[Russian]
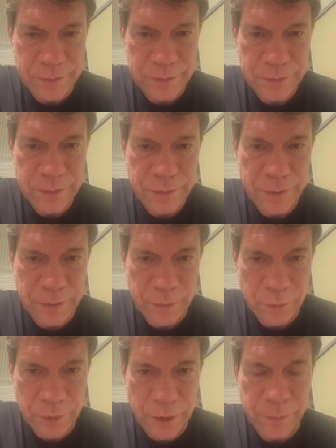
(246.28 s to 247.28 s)
– это
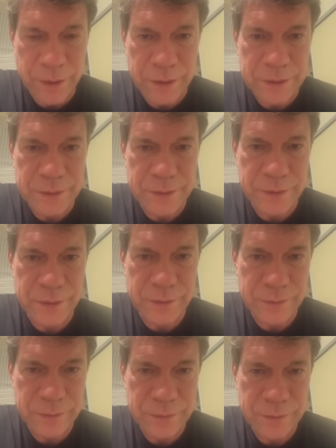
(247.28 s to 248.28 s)
удар по России.
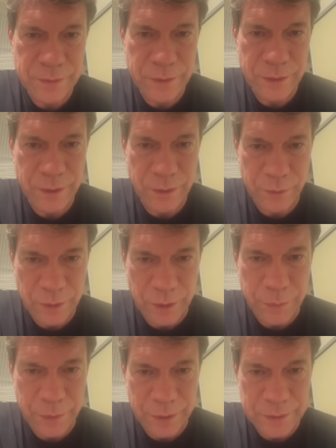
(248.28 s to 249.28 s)
А удар
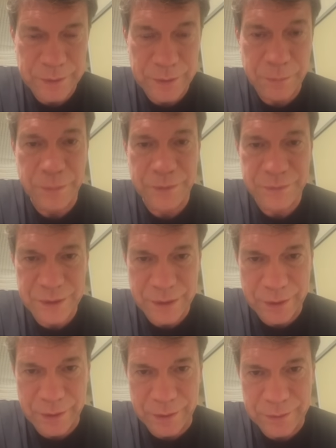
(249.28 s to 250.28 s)
по России – по
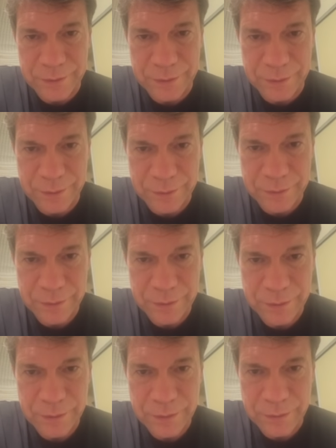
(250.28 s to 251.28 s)
всей России.
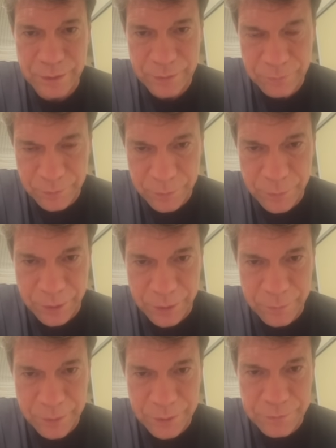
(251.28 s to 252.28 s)
Надо
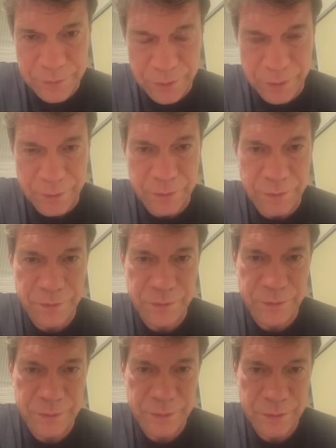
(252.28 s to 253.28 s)
воспринимать всерьез
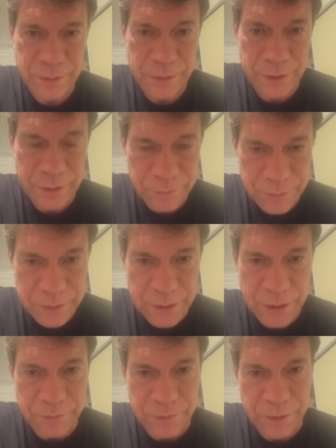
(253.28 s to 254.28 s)
и
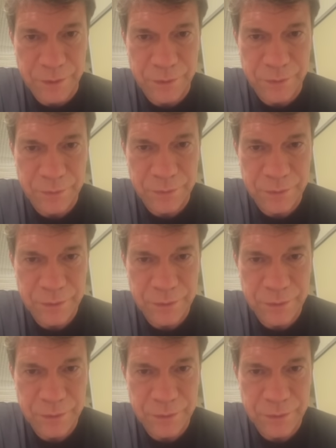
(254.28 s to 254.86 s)
отвечать всерьез